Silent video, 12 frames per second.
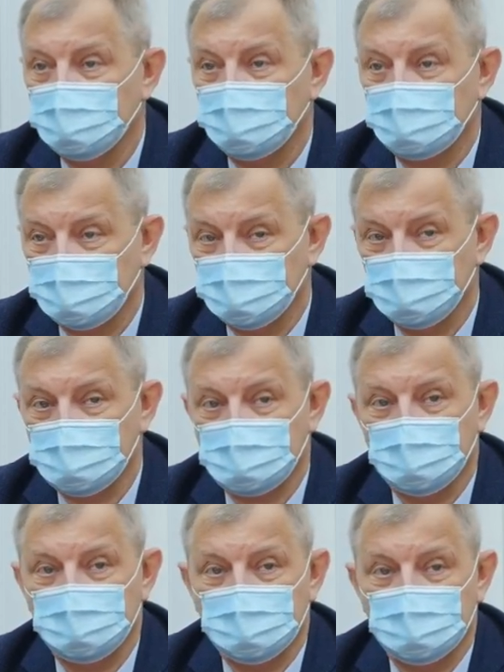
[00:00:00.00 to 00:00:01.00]

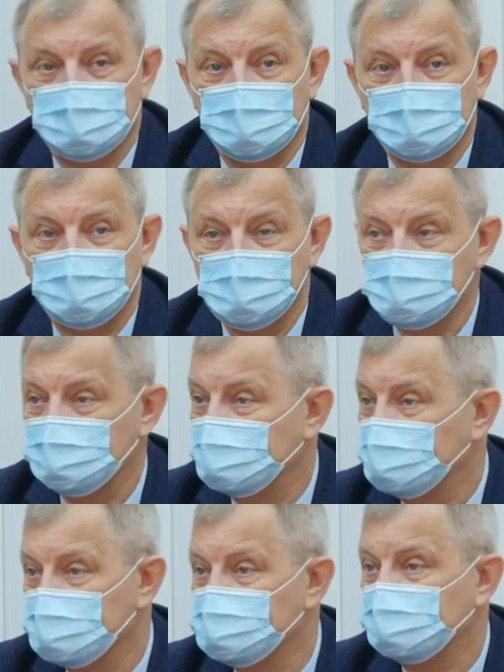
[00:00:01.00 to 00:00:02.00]
кафешка, она есть, у
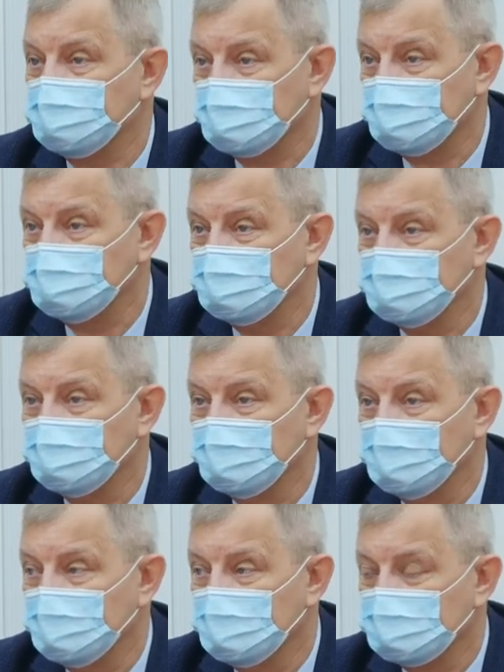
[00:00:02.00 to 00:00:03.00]
меня есть фотографии,
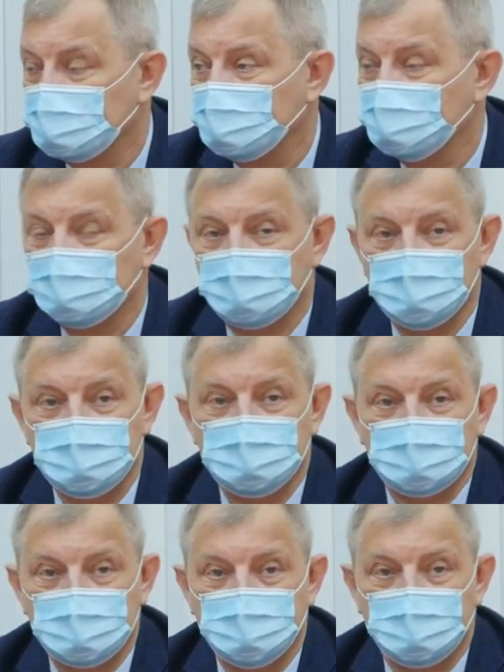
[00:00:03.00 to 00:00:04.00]
в каком она виде
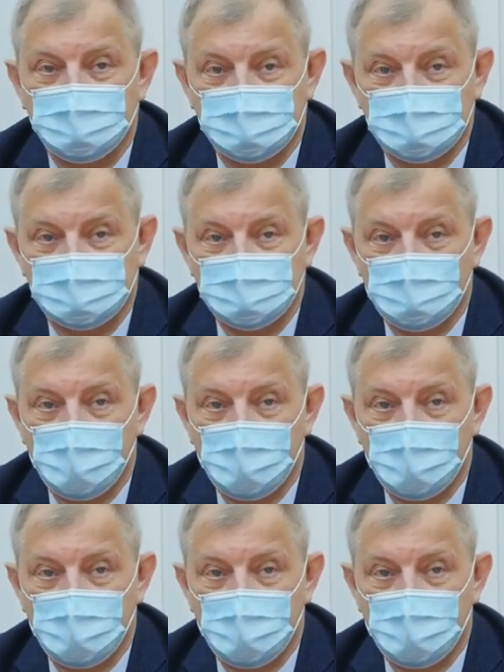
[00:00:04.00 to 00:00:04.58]
к нам приехала.